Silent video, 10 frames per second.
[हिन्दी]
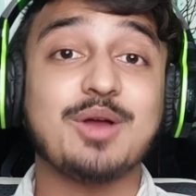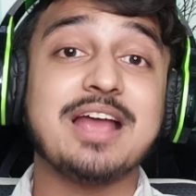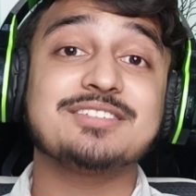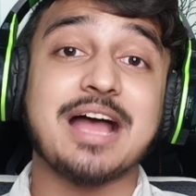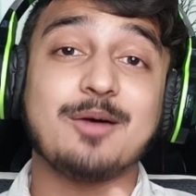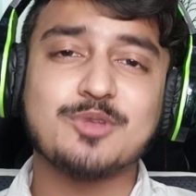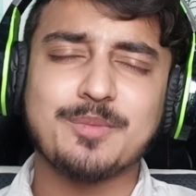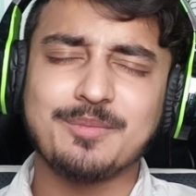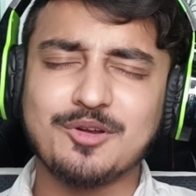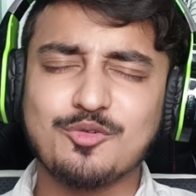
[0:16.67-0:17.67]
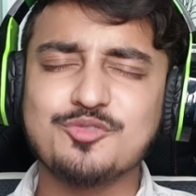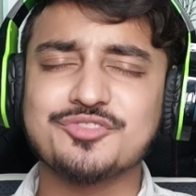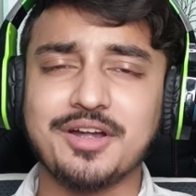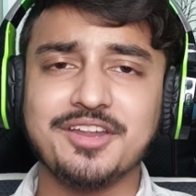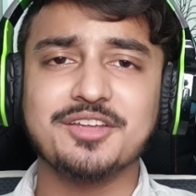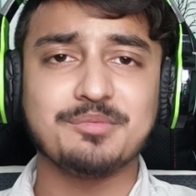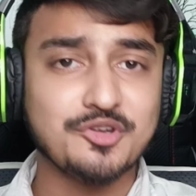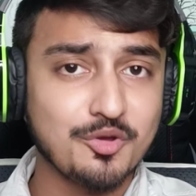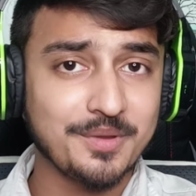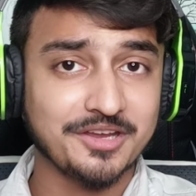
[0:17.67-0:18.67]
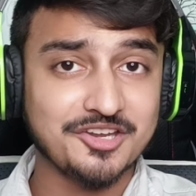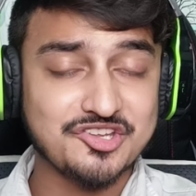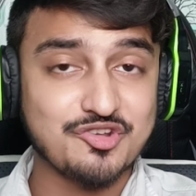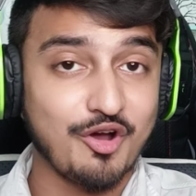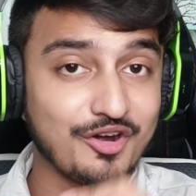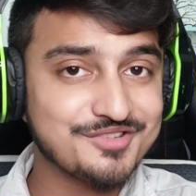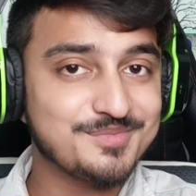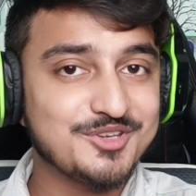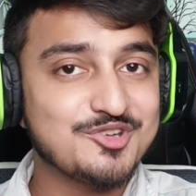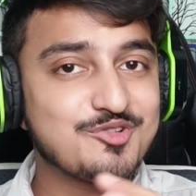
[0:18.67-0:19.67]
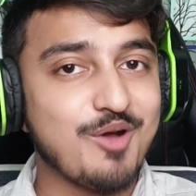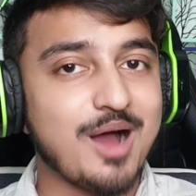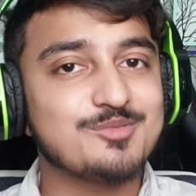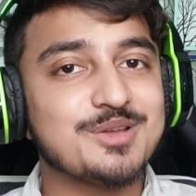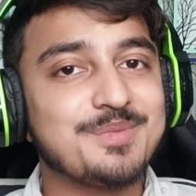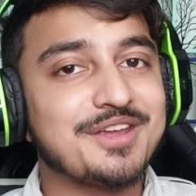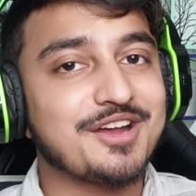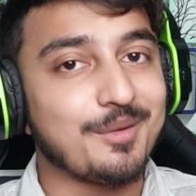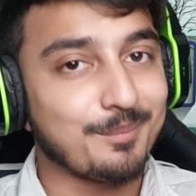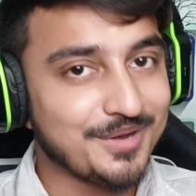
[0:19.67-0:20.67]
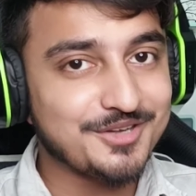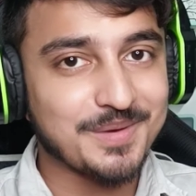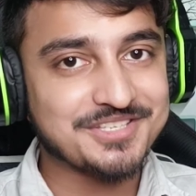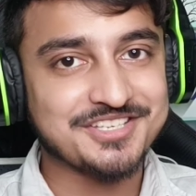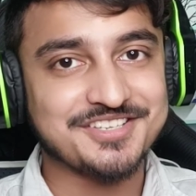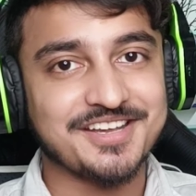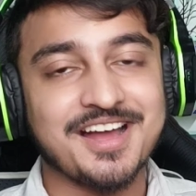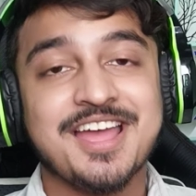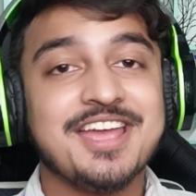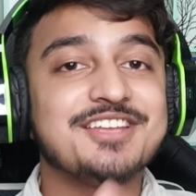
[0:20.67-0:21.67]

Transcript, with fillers: तो गाइज आप जब बिल्कुल सटीक वीडियो पे क्लिक किया और इस वीडियो को आप जब पे कंप्लीट वॉच कीजिएगा